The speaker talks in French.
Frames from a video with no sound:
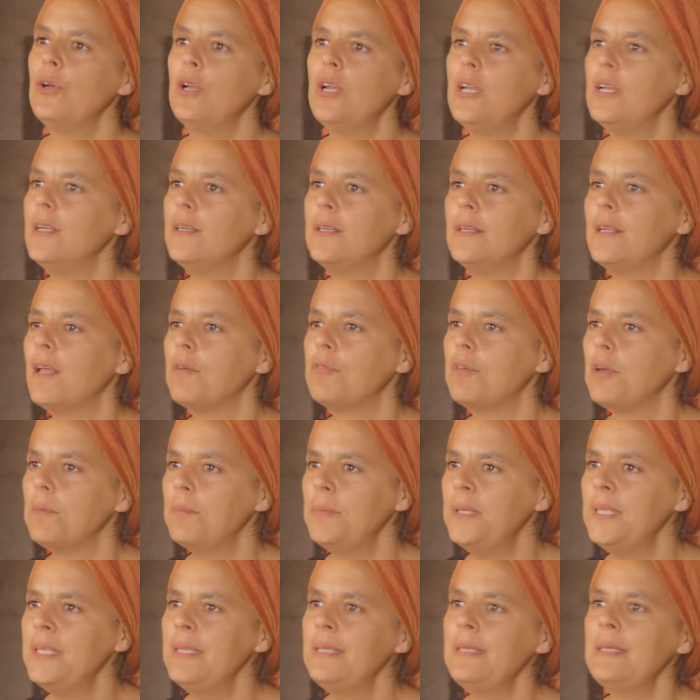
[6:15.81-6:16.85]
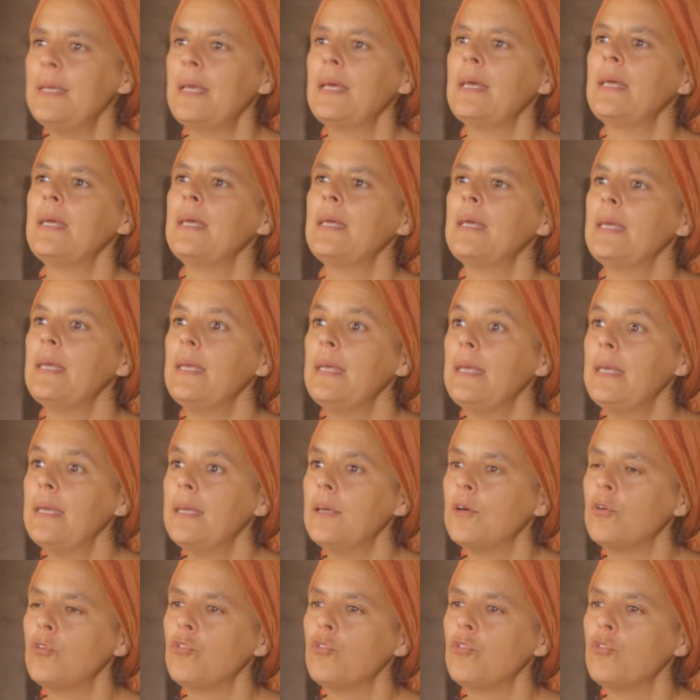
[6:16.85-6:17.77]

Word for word: la famille. Et